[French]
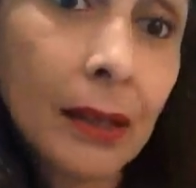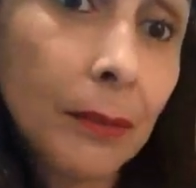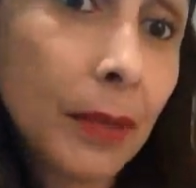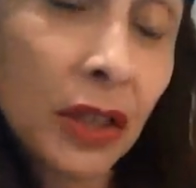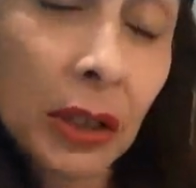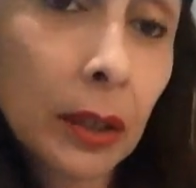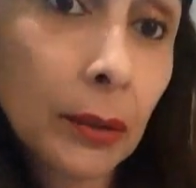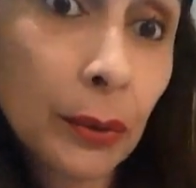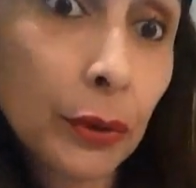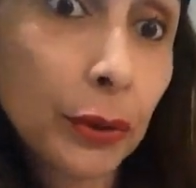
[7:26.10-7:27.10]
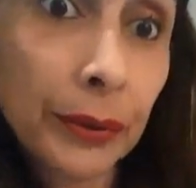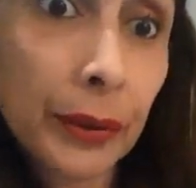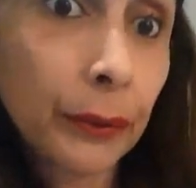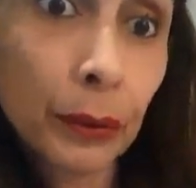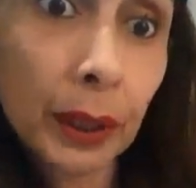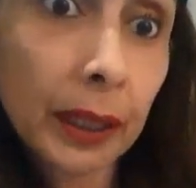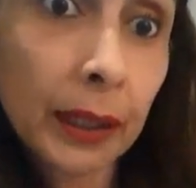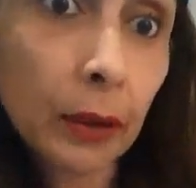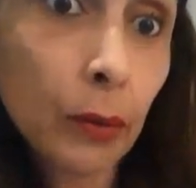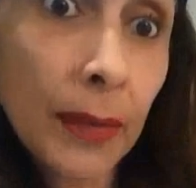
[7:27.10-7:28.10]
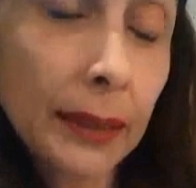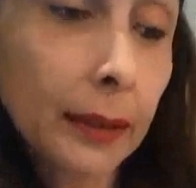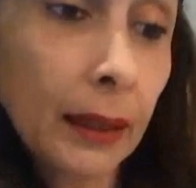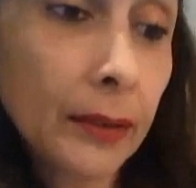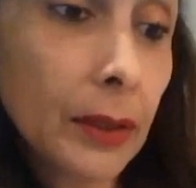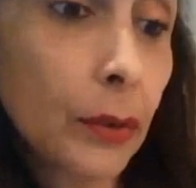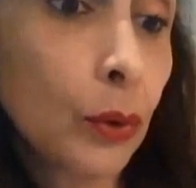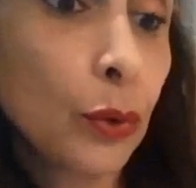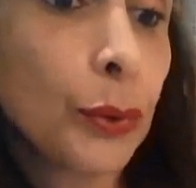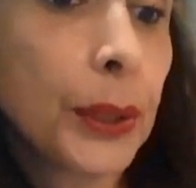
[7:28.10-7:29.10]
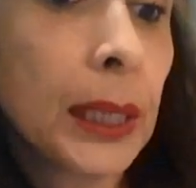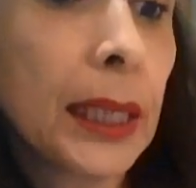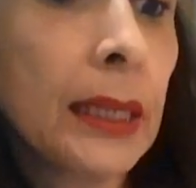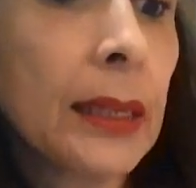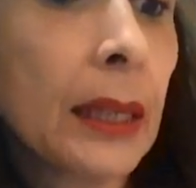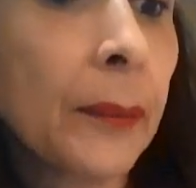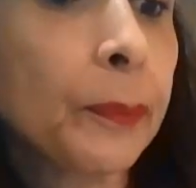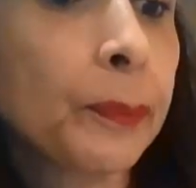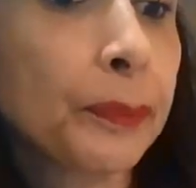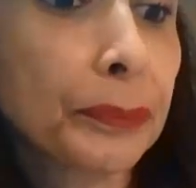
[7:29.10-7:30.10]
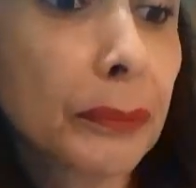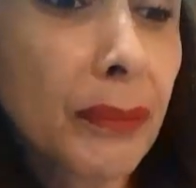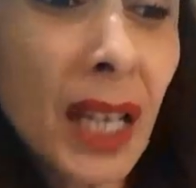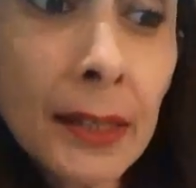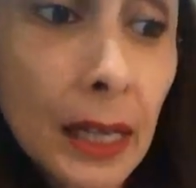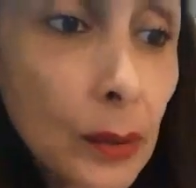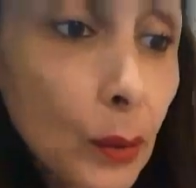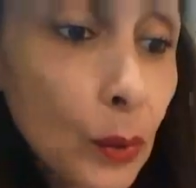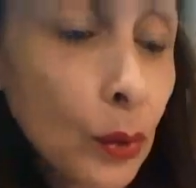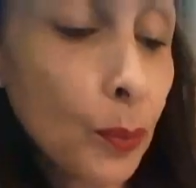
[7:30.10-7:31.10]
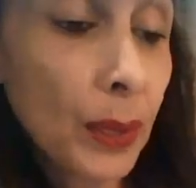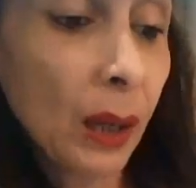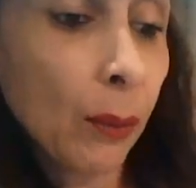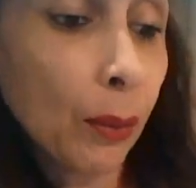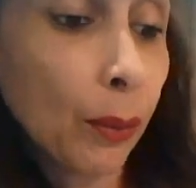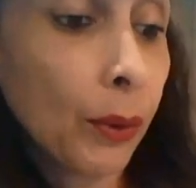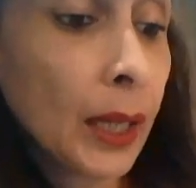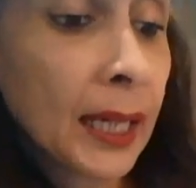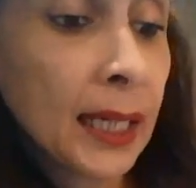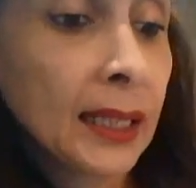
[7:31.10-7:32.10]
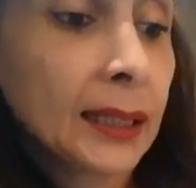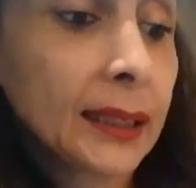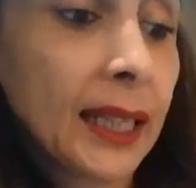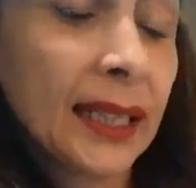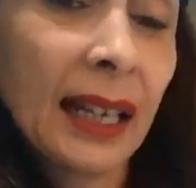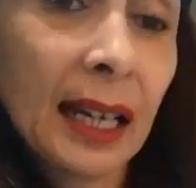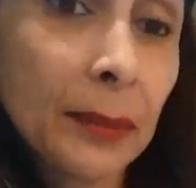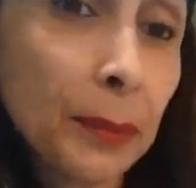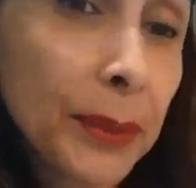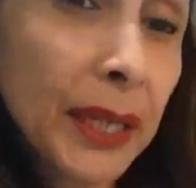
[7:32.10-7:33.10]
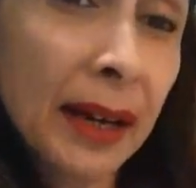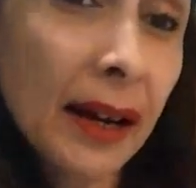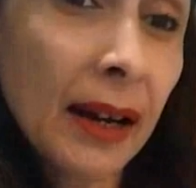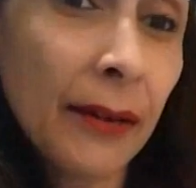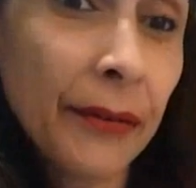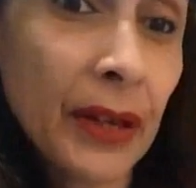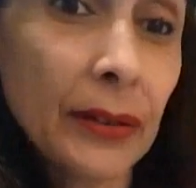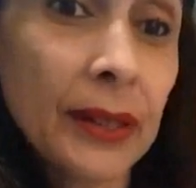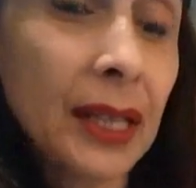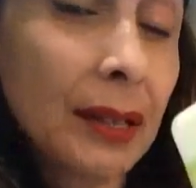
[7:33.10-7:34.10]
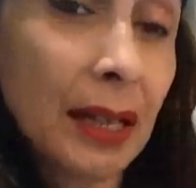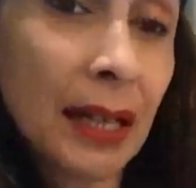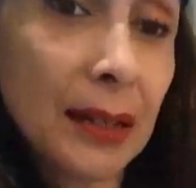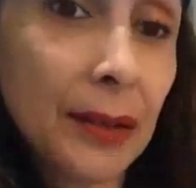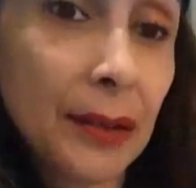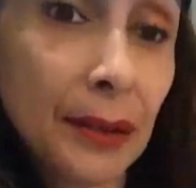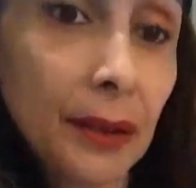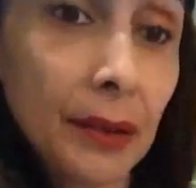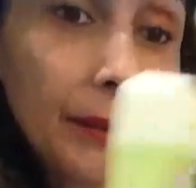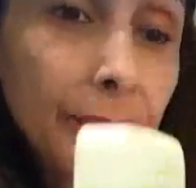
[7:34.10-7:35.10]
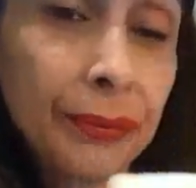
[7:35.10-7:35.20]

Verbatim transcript: mes gels douche favoris hein, le matin, c'est ce que j'utilise. Hein. Ça sent super bon, ça hydrate bien, enfin ça, ça laisse... Euh,